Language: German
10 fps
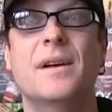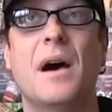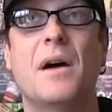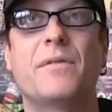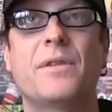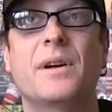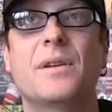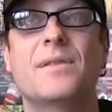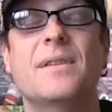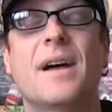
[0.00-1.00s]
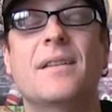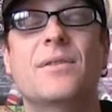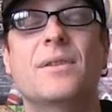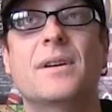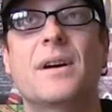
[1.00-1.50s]
Auch von den ganzen
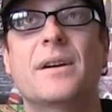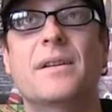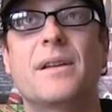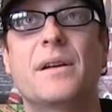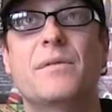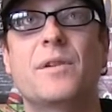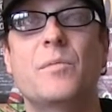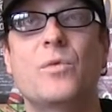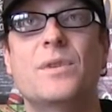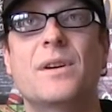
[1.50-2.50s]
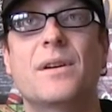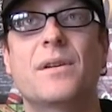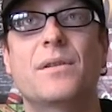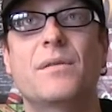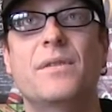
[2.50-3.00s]
einzelnen Charakteren, von den Musikern
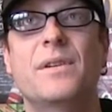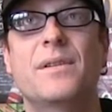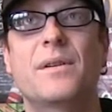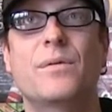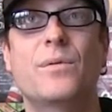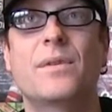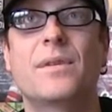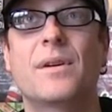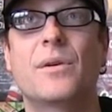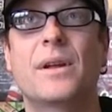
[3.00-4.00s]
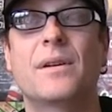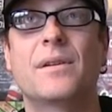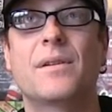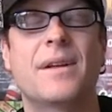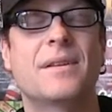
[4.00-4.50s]
aus den 40er, 50er Jahren,
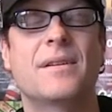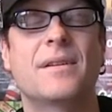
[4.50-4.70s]
das ist Wahnsinn.